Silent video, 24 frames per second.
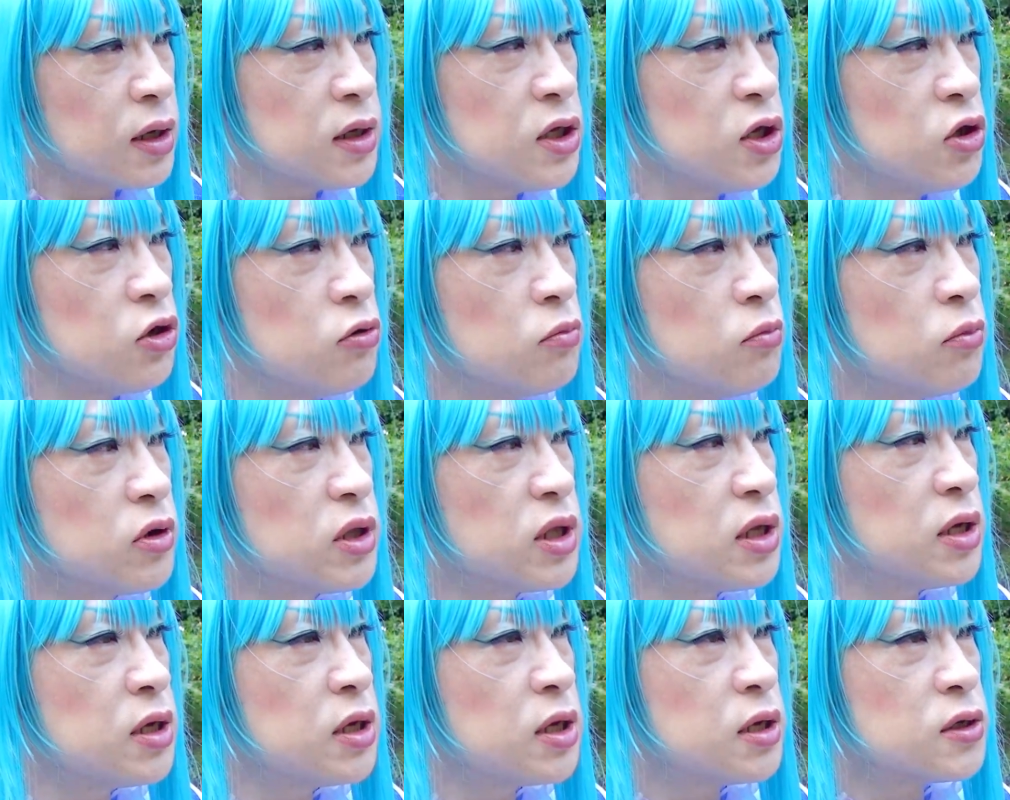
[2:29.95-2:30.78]
気温も
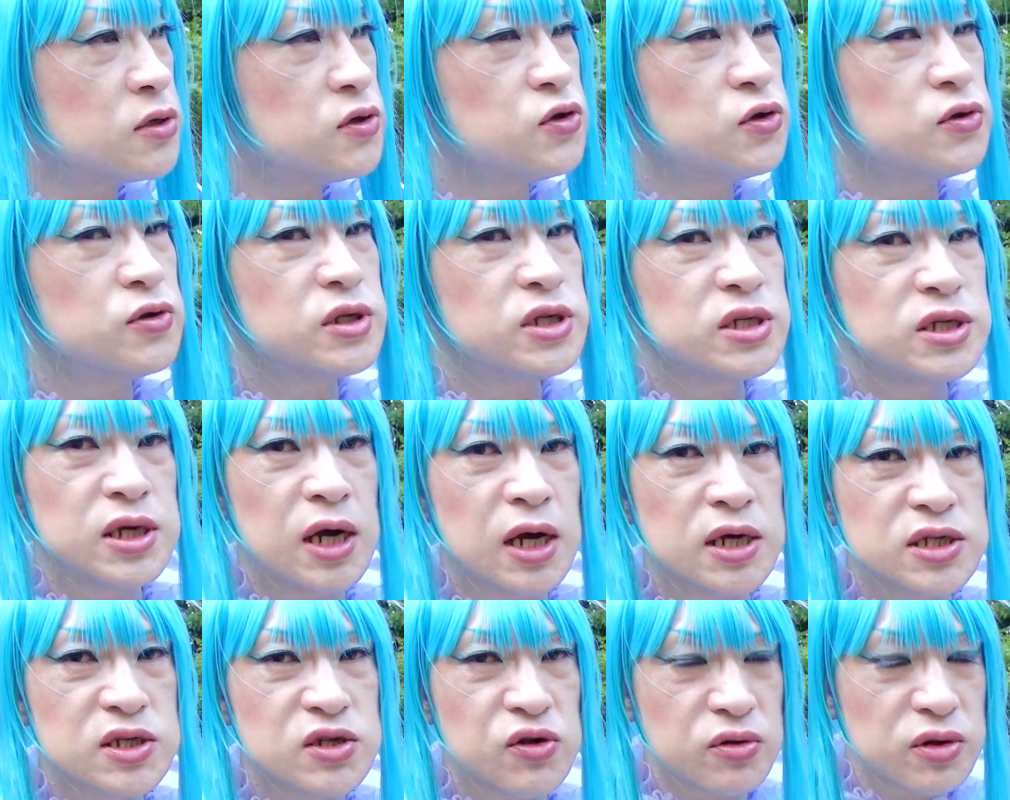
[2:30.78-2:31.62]
ね
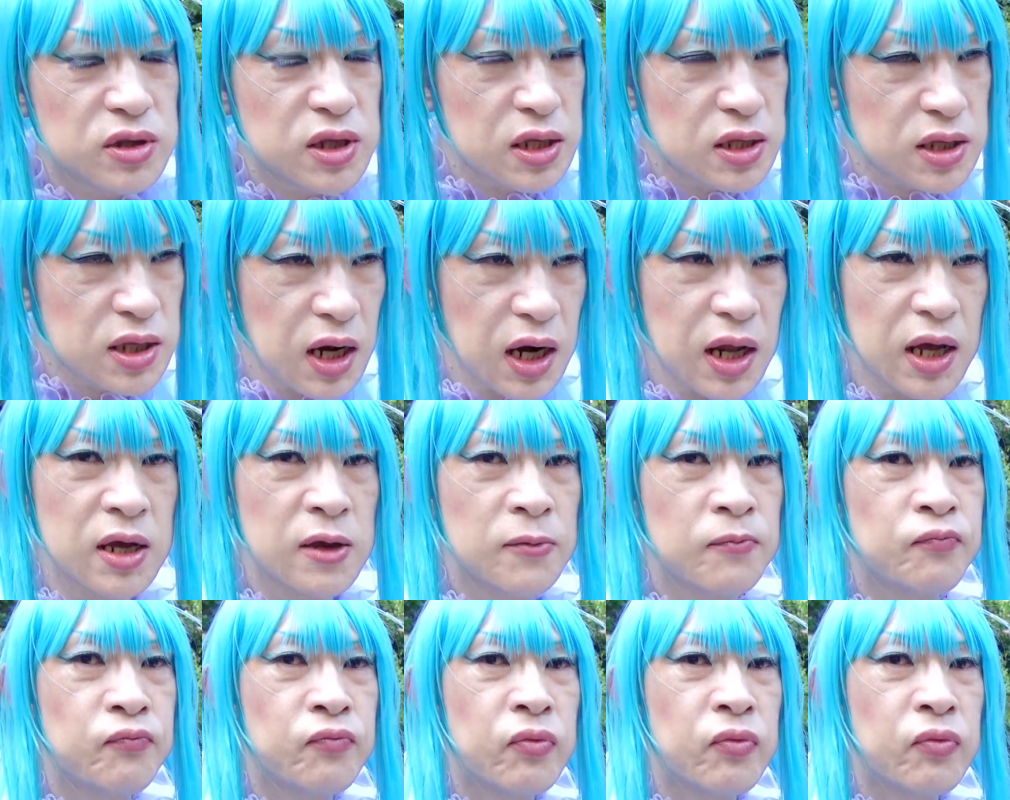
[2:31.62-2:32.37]
1718度って言ったら